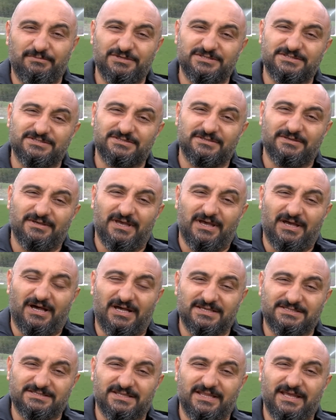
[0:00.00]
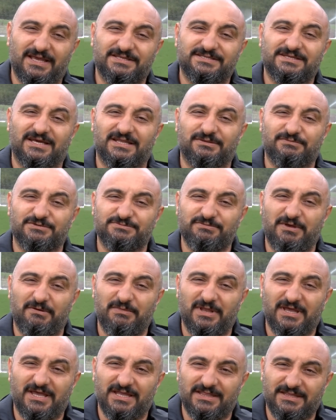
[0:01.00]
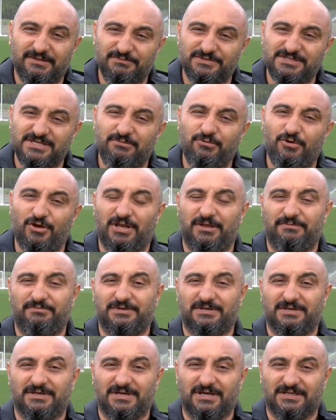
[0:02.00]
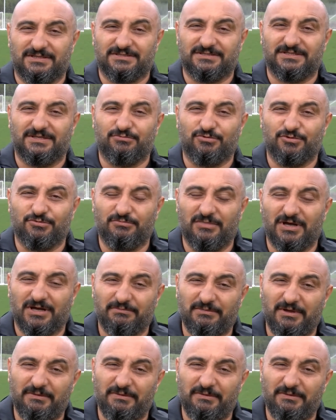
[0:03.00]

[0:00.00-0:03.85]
biz Asıl heyecanımız memleketimize böyle bir katkıda bulunmak,